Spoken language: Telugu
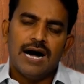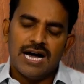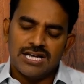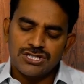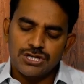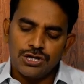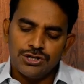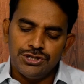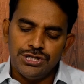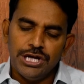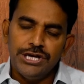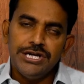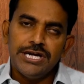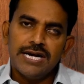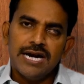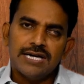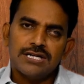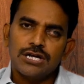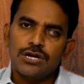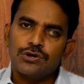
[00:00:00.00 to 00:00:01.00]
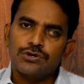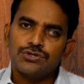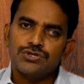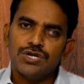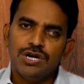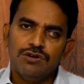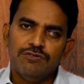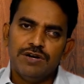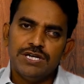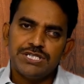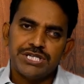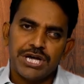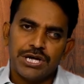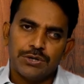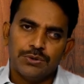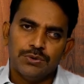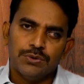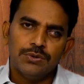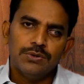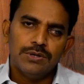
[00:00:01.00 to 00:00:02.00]
అసలు ఎన్ని గంటలకు
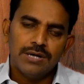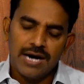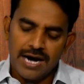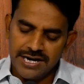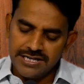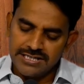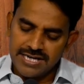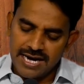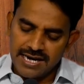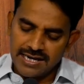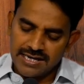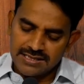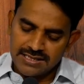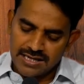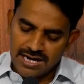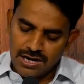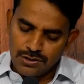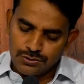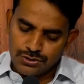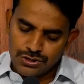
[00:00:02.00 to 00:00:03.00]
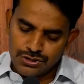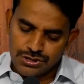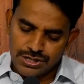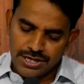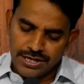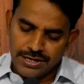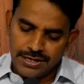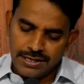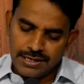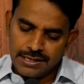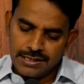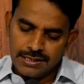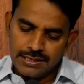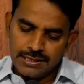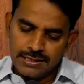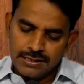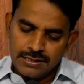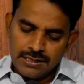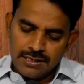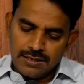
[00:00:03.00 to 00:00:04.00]
సిలువేశారు అని జాగ్రత్తగా ఆలోచిస్తే
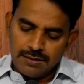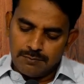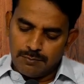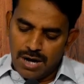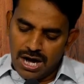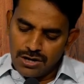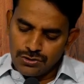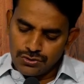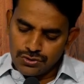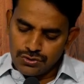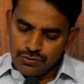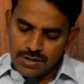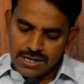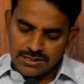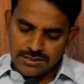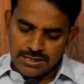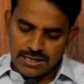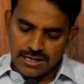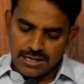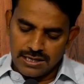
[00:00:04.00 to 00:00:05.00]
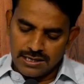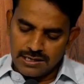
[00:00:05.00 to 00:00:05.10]
మార్కుసు వార్త